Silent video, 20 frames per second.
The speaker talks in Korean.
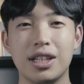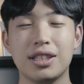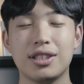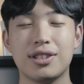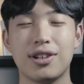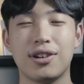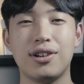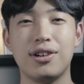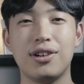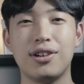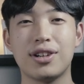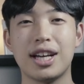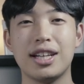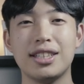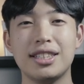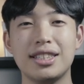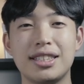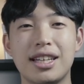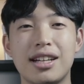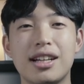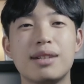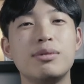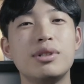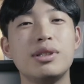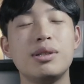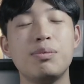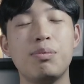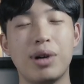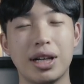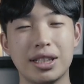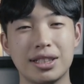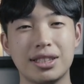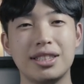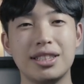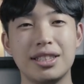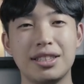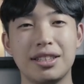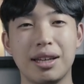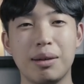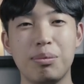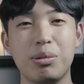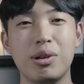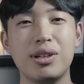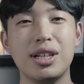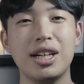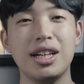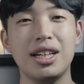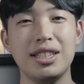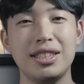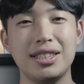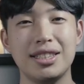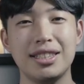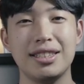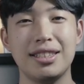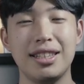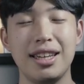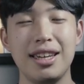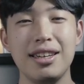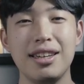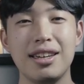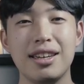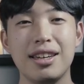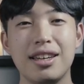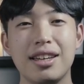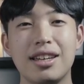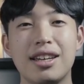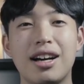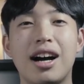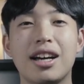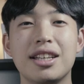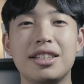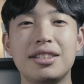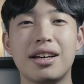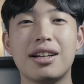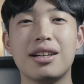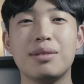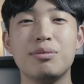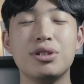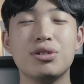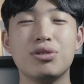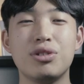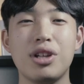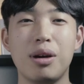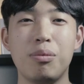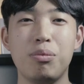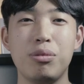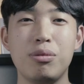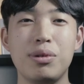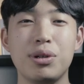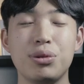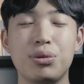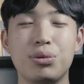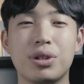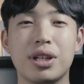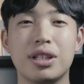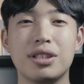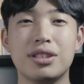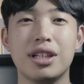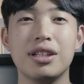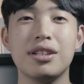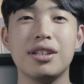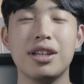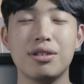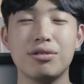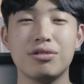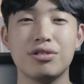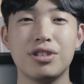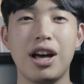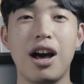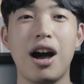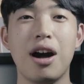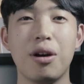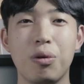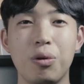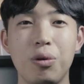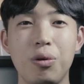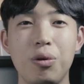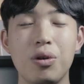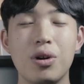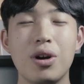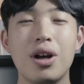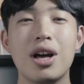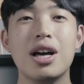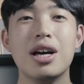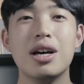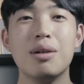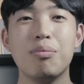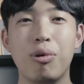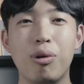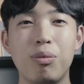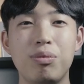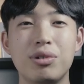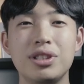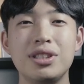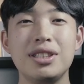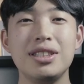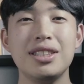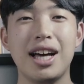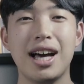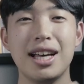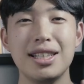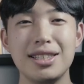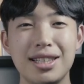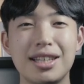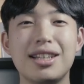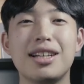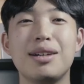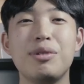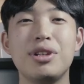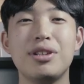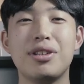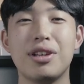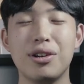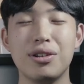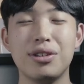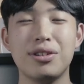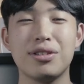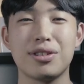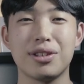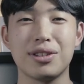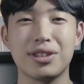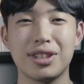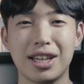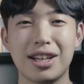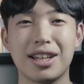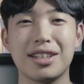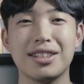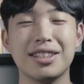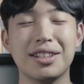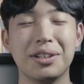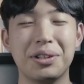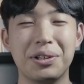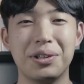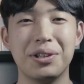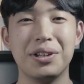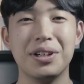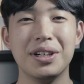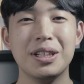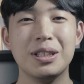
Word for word: 저라는 사람을 봤을 때, 평가했을 때, 아, 이 사람은 우리가 뽑아도 괜찮겠구나 하고 뽑은 한 사람이 되었었다라는 거.